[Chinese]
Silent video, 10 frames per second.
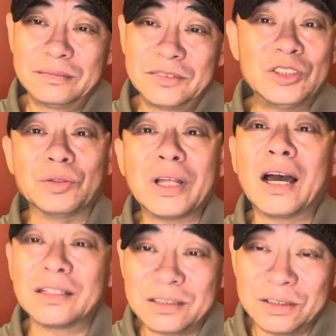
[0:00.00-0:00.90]
九
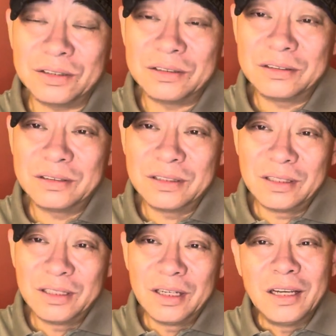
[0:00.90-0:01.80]
大的时候。
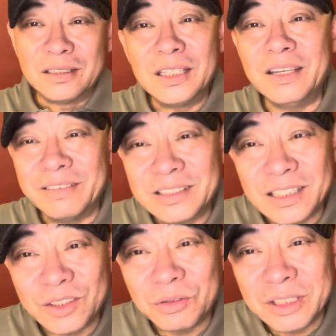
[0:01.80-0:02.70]
你以为这
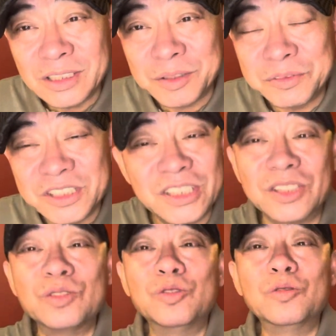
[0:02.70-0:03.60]
个东西是
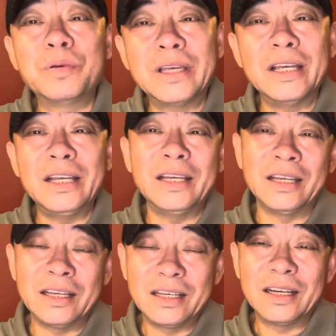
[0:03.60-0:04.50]
晴空霹
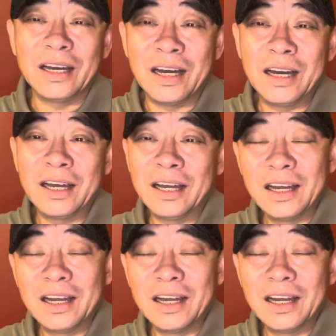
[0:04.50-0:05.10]
雳啊？